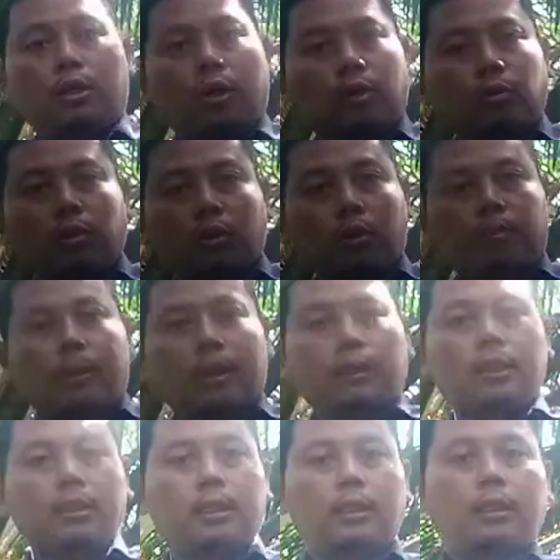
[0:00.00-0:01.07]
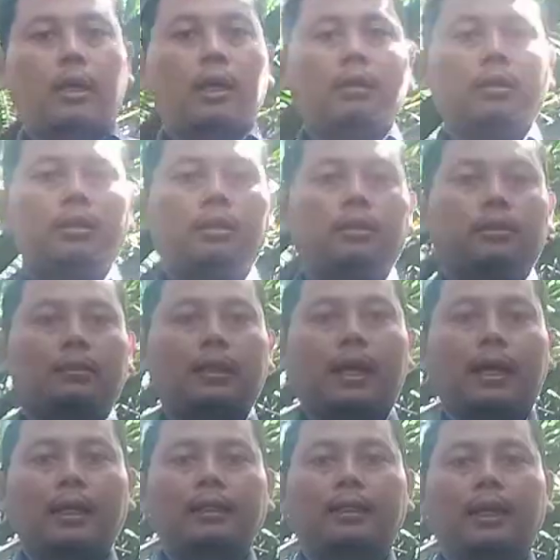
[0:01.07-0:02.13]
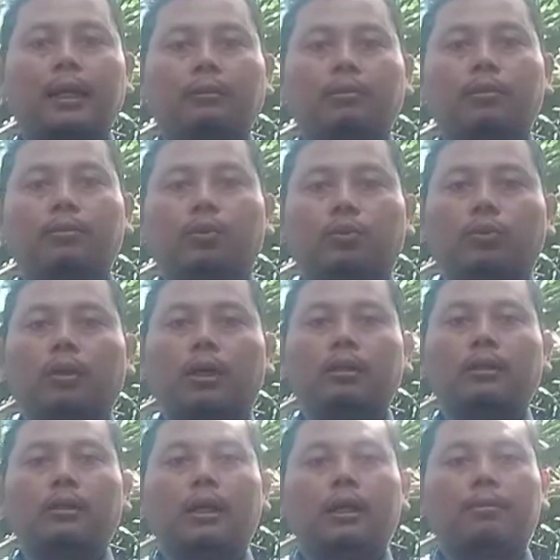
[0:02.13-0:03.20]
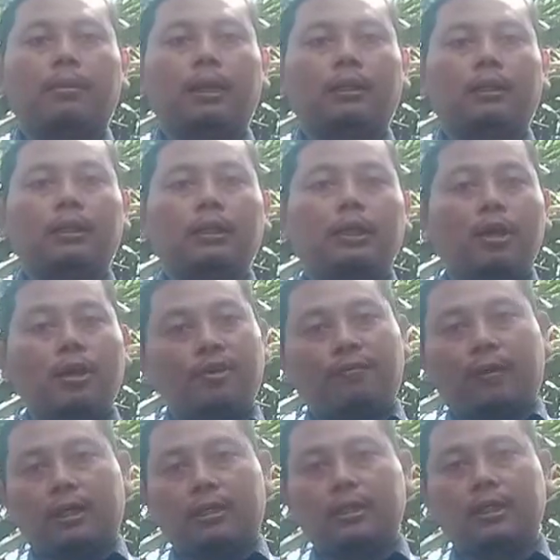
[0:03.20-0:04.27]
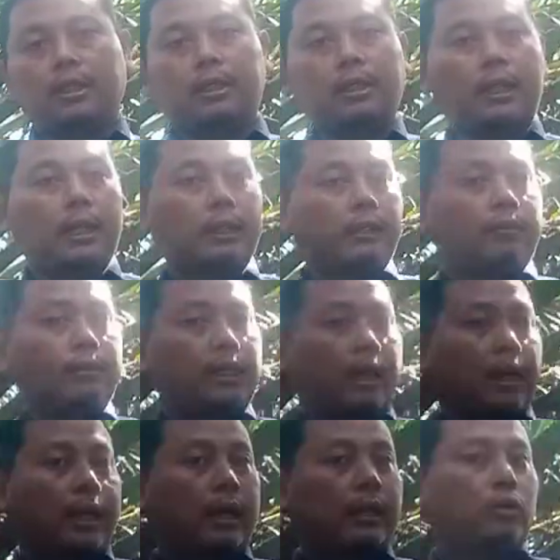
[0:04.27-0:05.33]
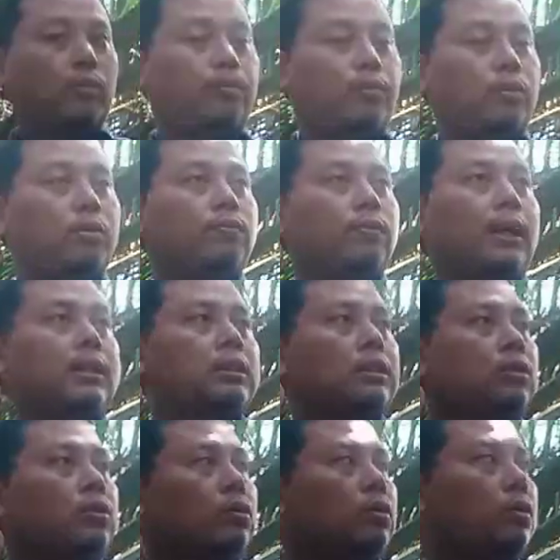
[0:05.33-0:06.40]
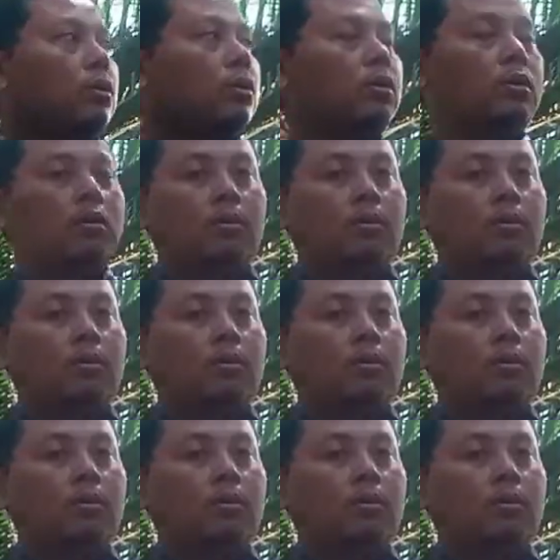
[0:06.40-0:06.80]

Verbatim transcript: itu otomatis kita sangat-sangat membutuhkan dalam arti fase generatifnya ataupun fase untuk